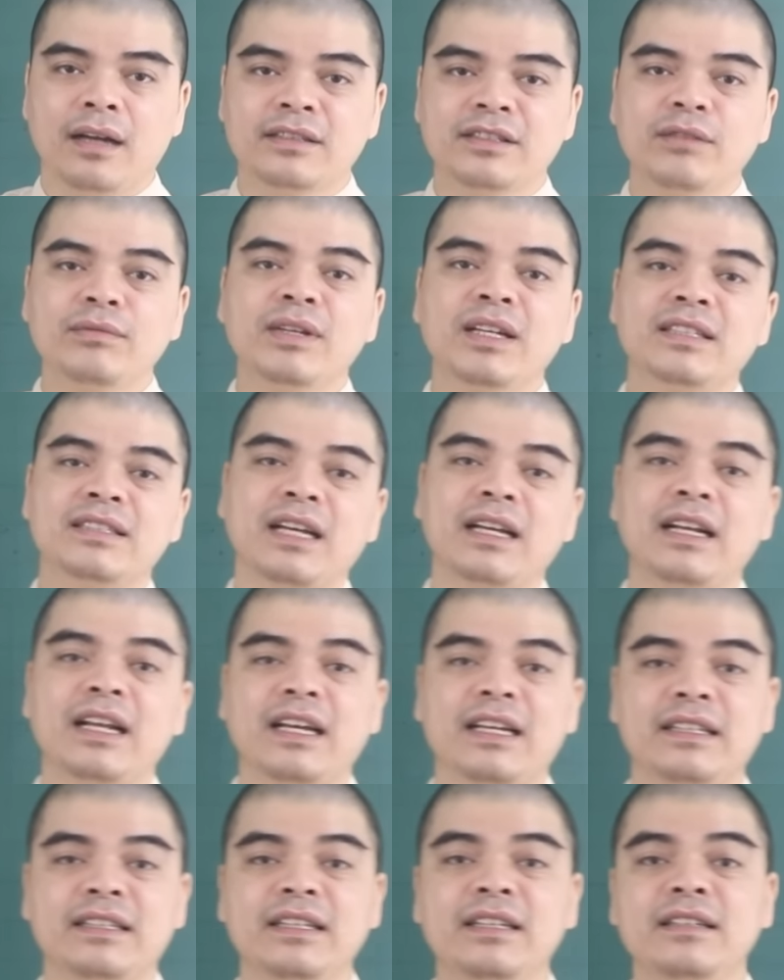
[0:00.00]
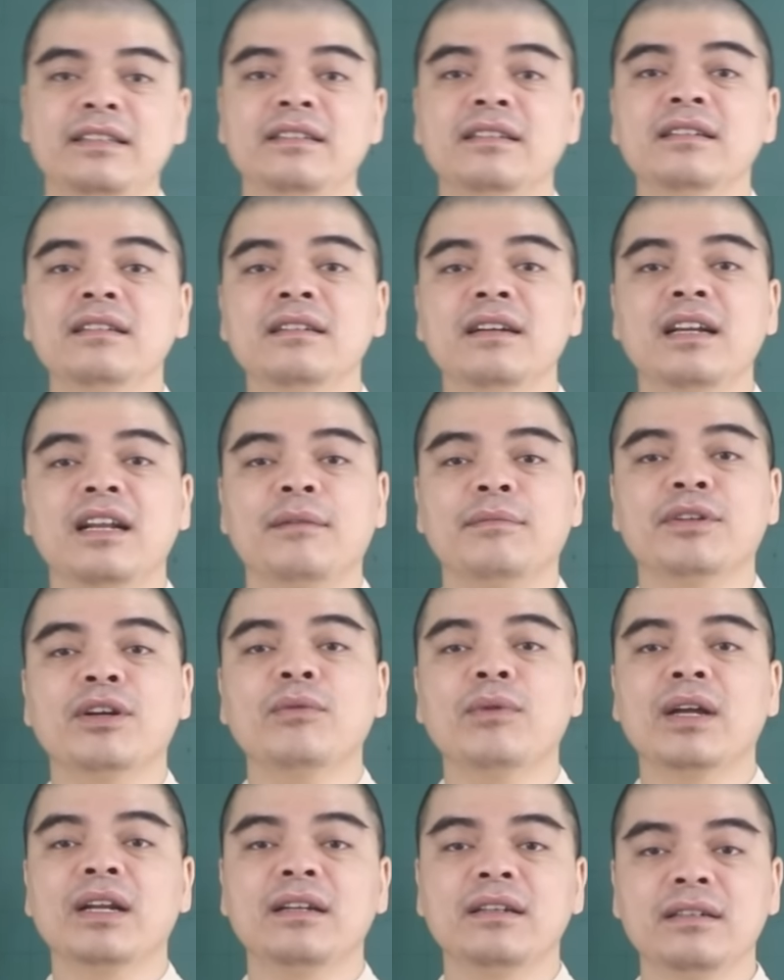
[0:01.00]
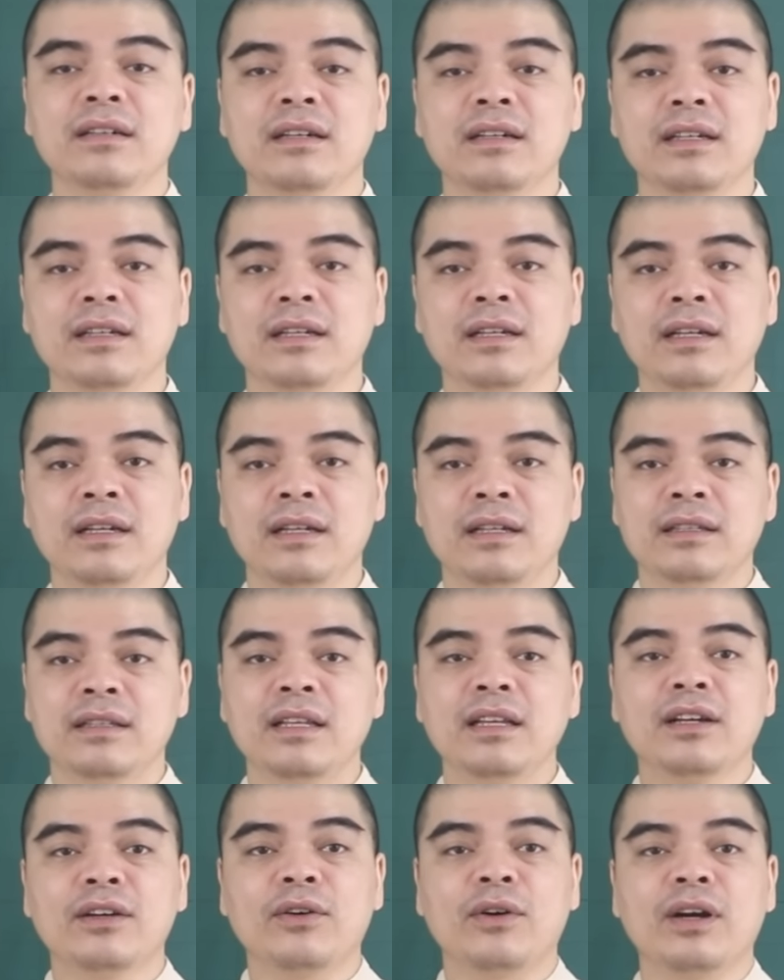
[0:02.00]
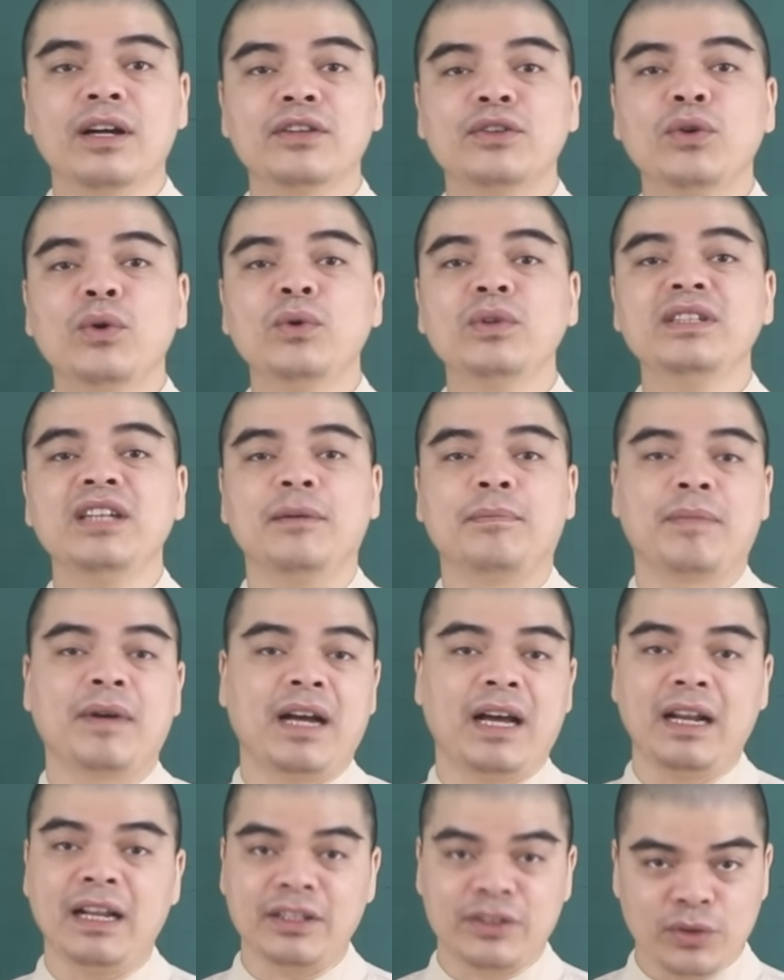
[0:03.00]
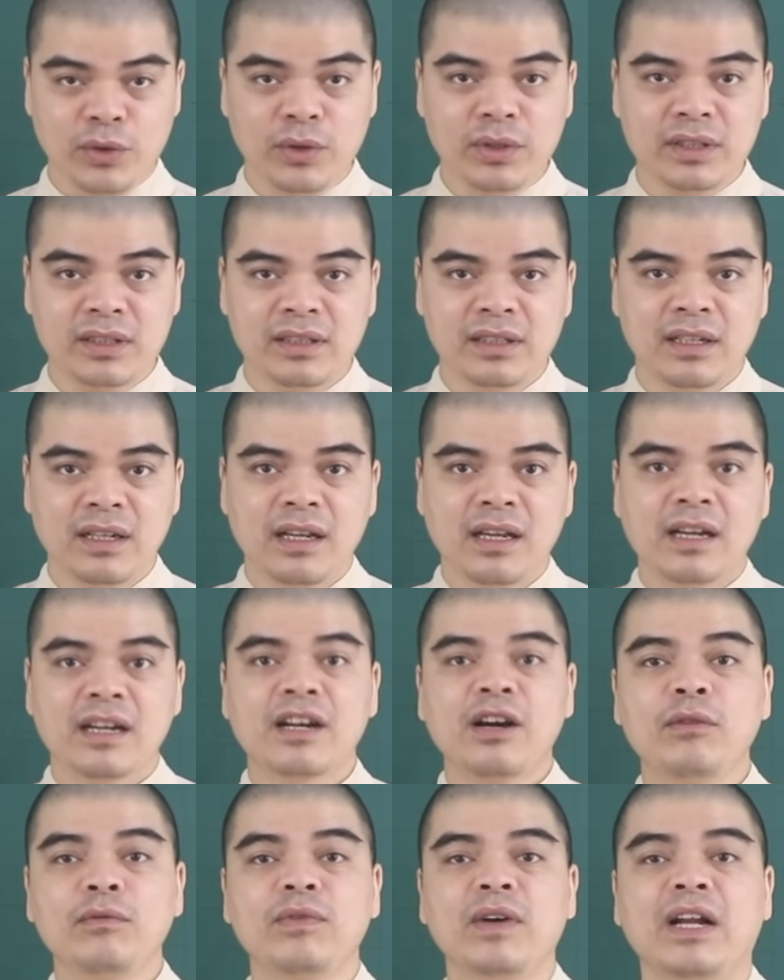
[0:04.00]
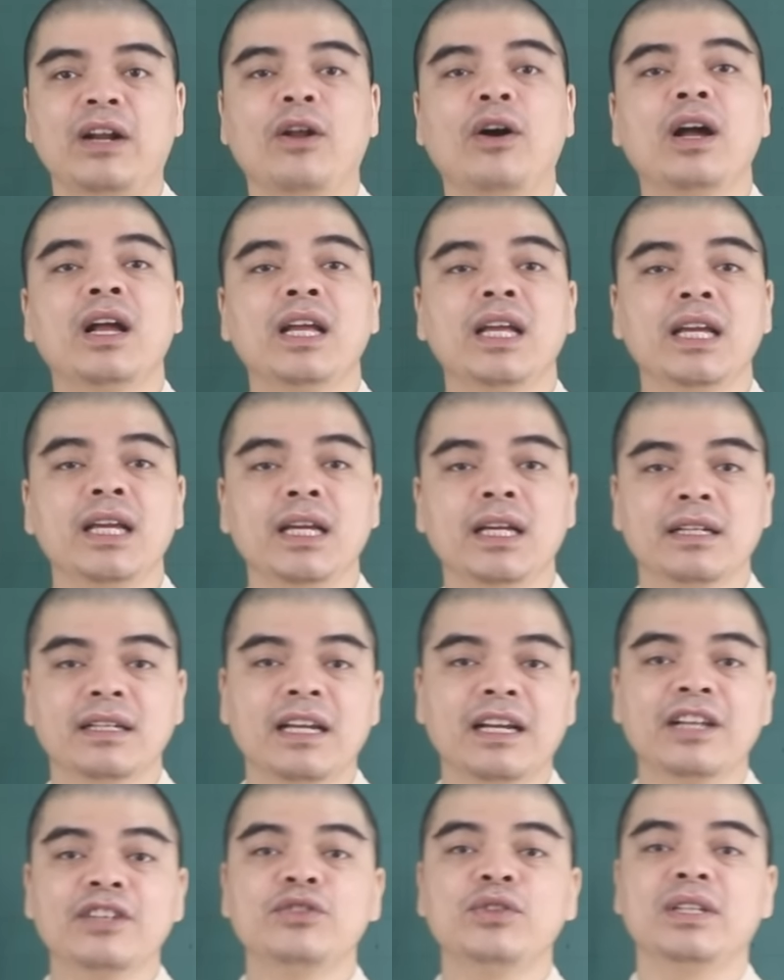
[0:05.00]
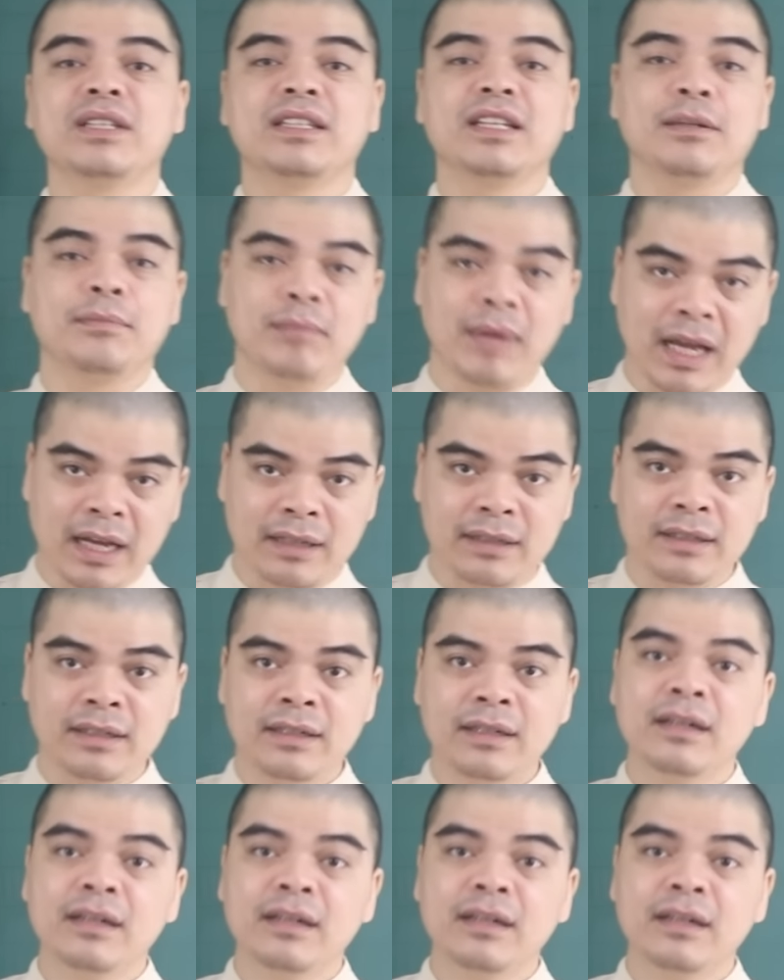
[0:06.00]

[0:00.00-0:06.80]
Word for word: Trong thời gian này thì những người làm công ăn lương ấy thì có cái thu nhập khá là tốt, không phải lo nghĩ đến cái chuyện tiền bạc.